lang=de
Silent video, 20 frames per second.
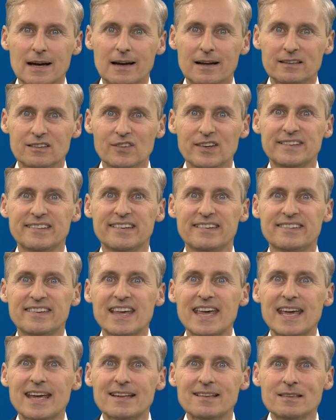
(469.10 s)
damit Sie
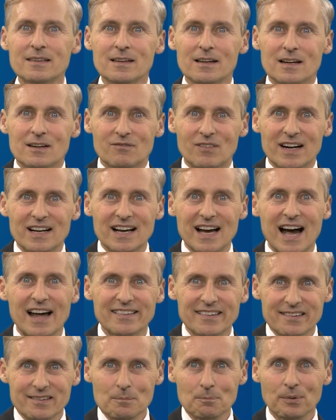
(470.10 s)
sehen, man kann
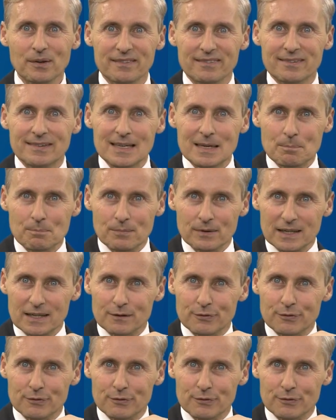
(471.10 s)
das im Prinzip in